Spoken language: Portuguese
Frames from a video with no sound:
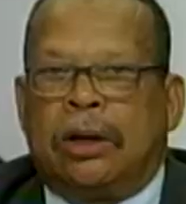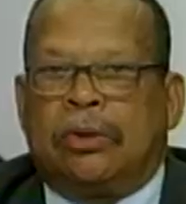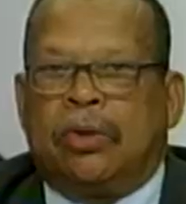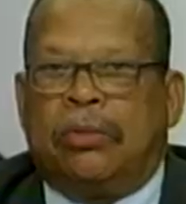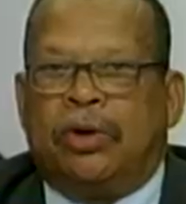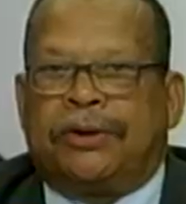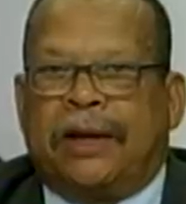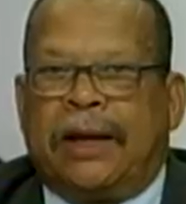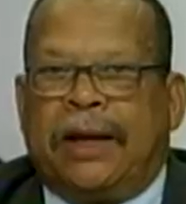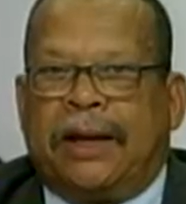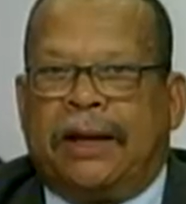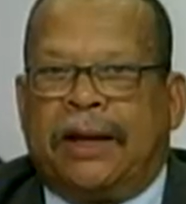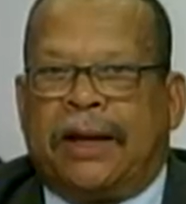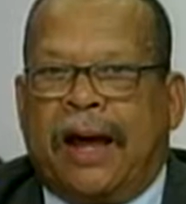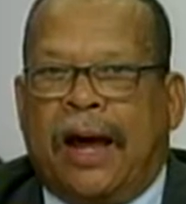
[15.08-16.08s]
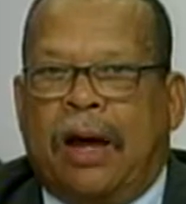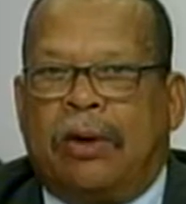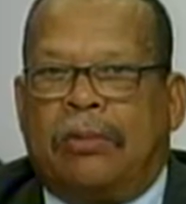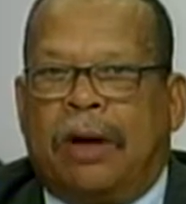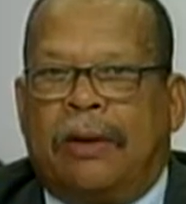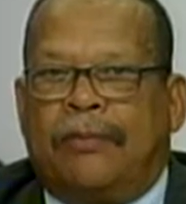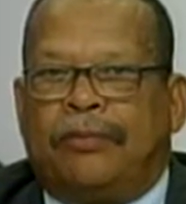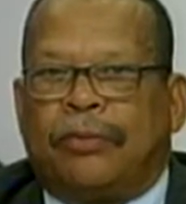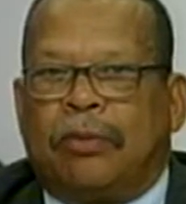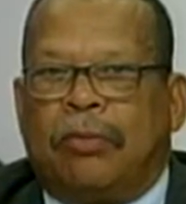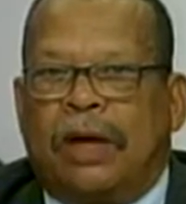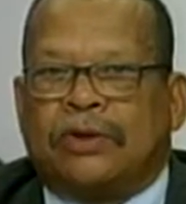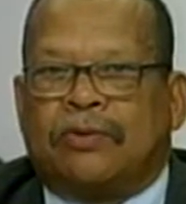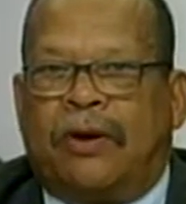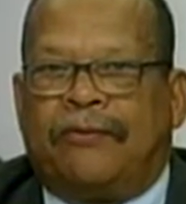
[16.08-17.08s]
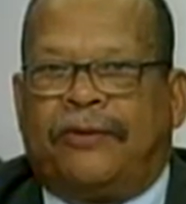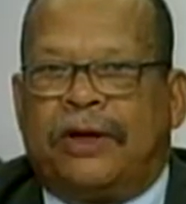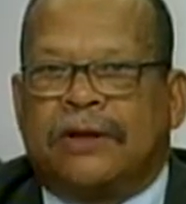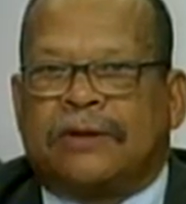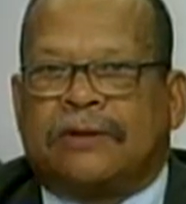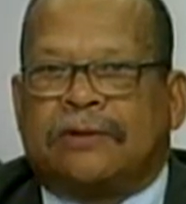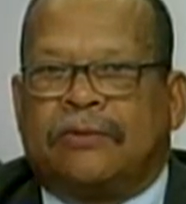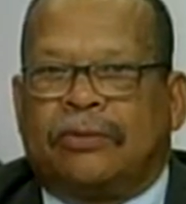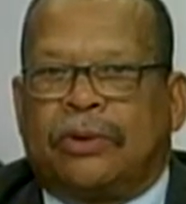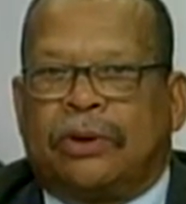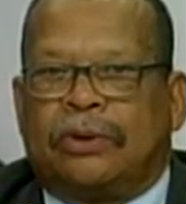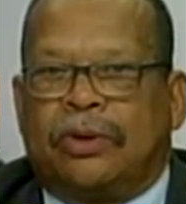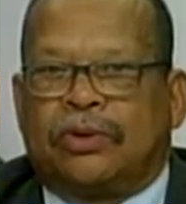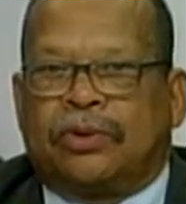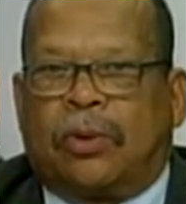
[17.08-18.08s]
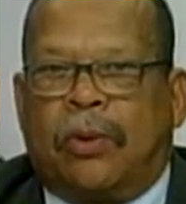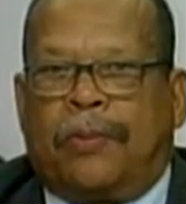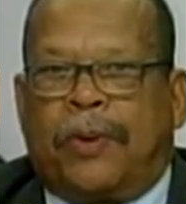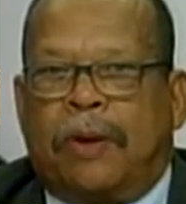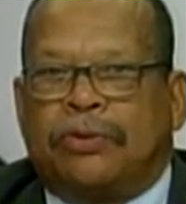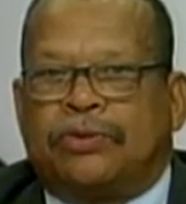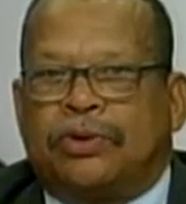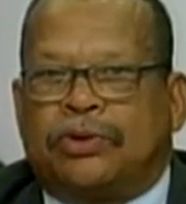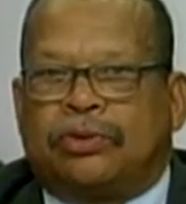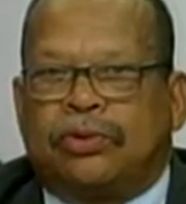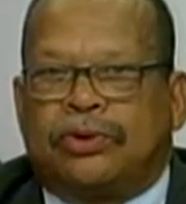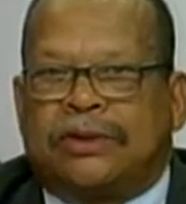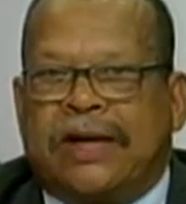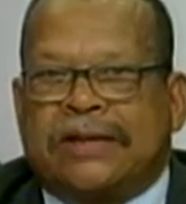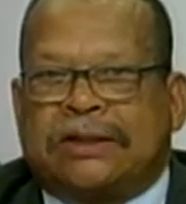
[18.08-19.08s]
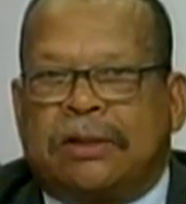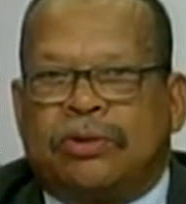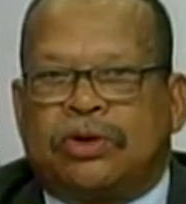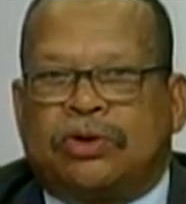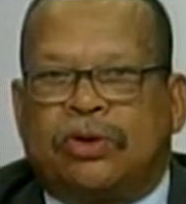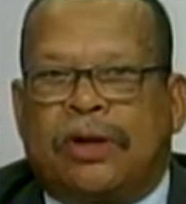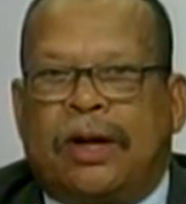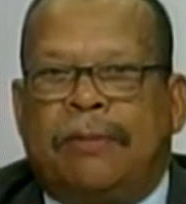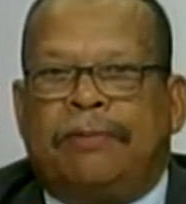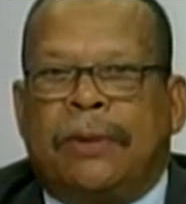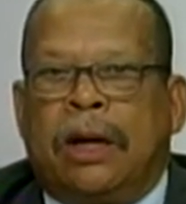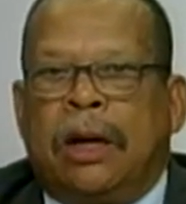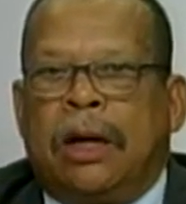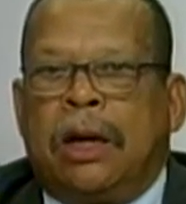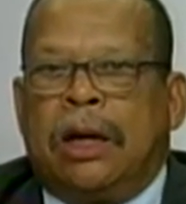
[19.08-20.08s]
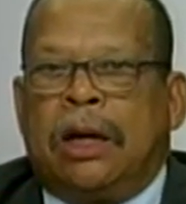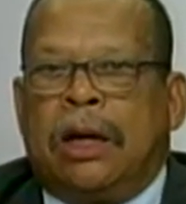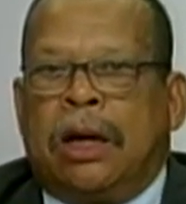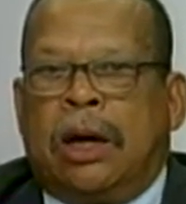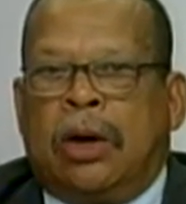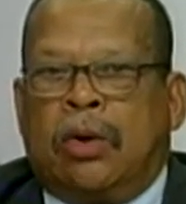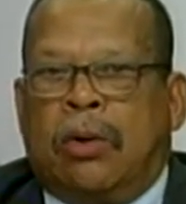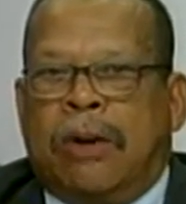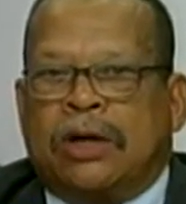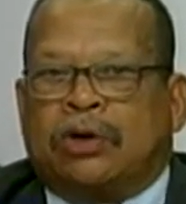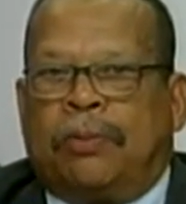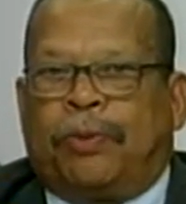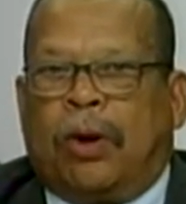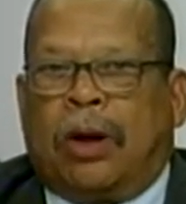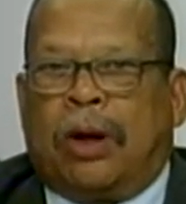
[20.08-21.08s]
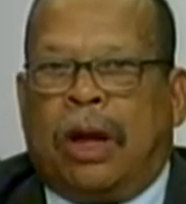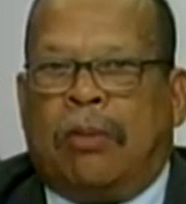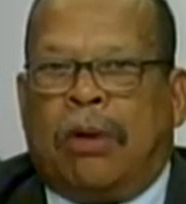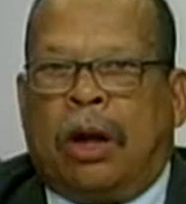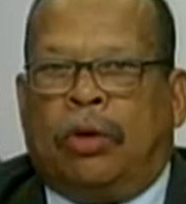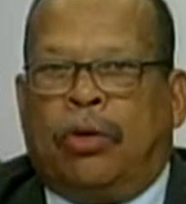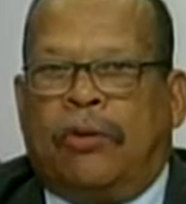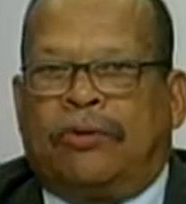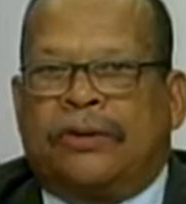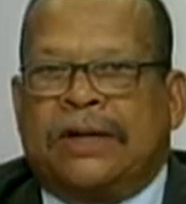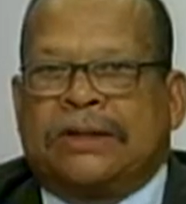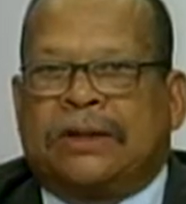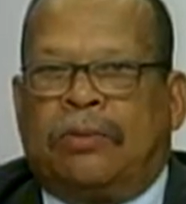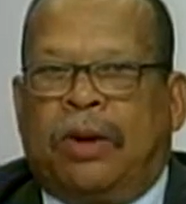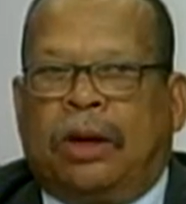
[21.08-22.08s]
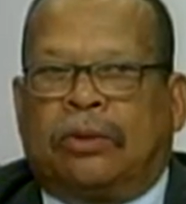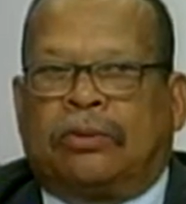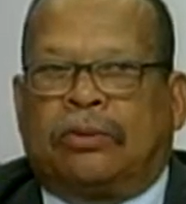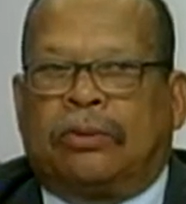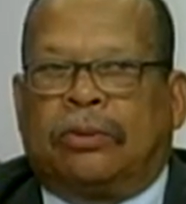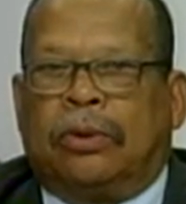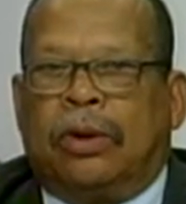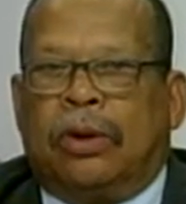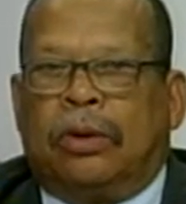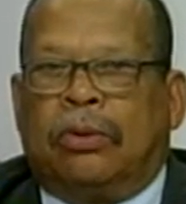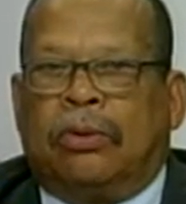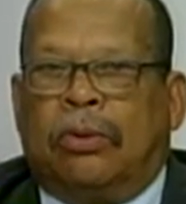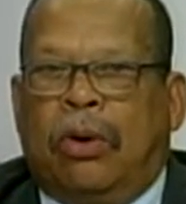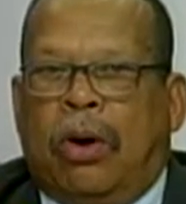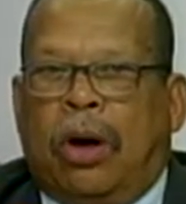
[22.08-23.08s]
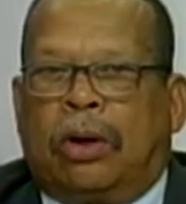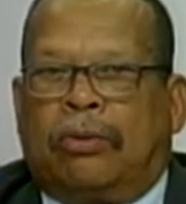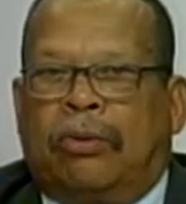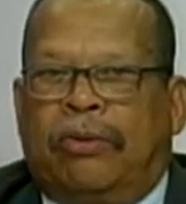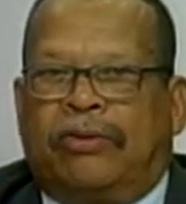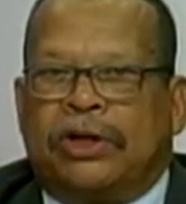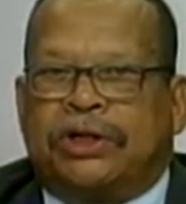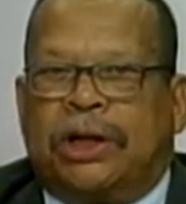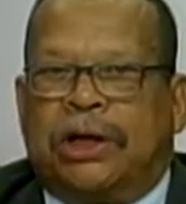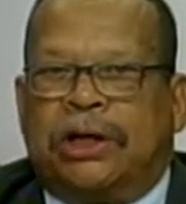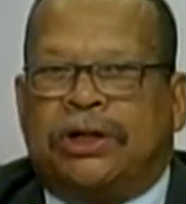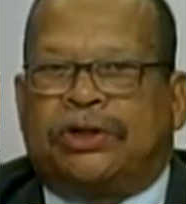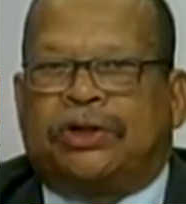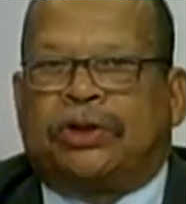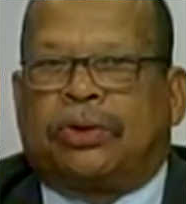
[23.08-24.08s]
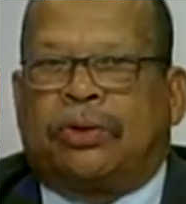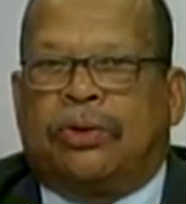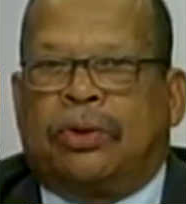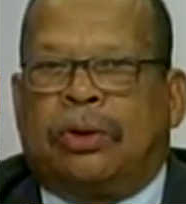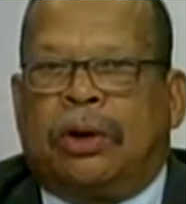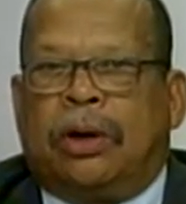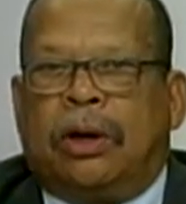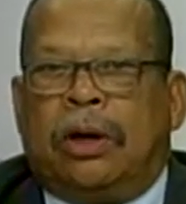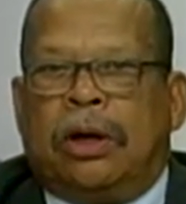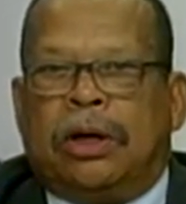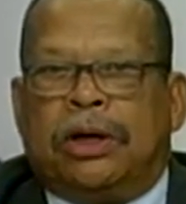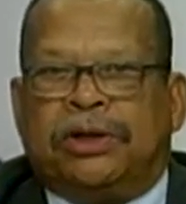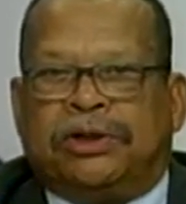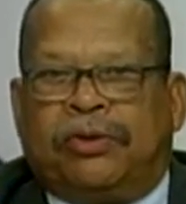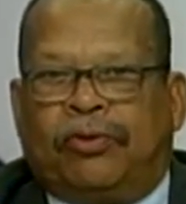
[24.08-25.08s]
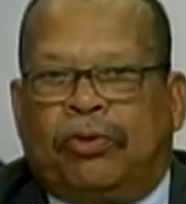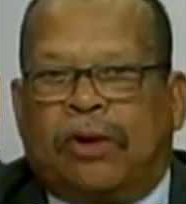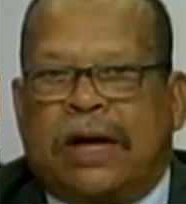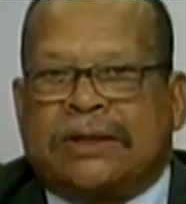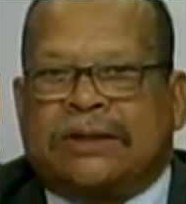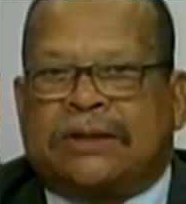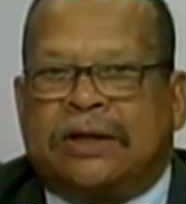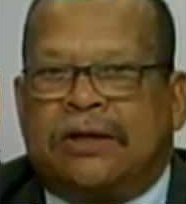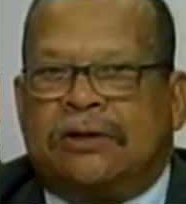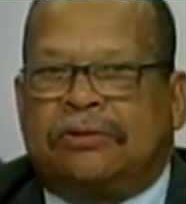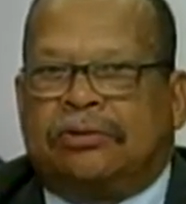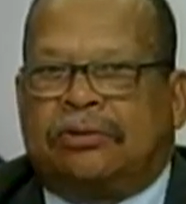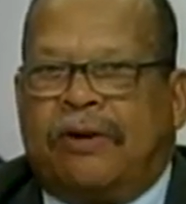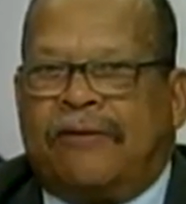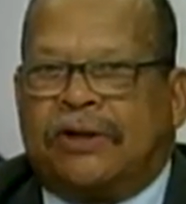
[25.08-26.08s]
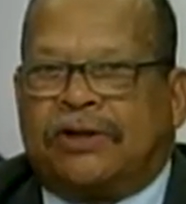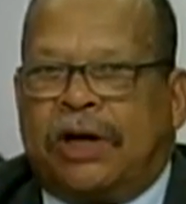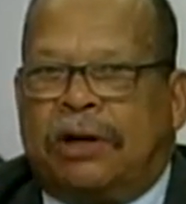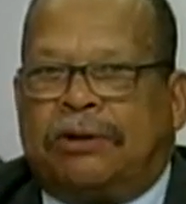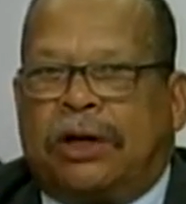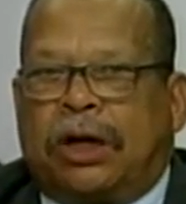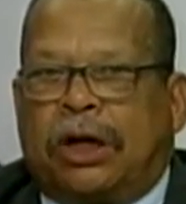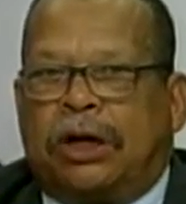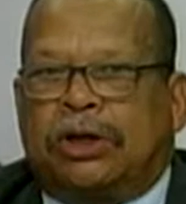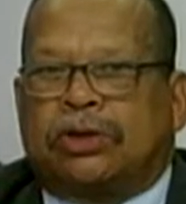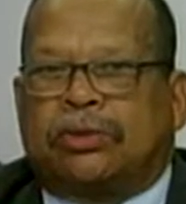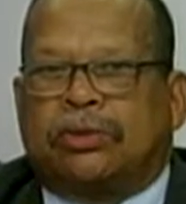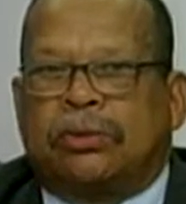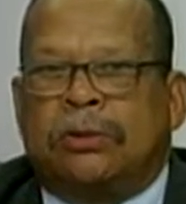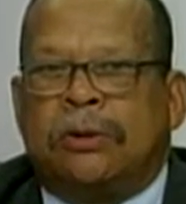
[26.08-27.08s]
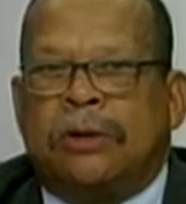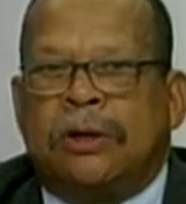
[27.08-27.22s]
Com muita alegria na alma, mais uma vez, nós ocupamos o estúdio desta emissora com mais um programa Novo Nascimento, um órgão evangelístico e divulgação do Evangelho de Cristo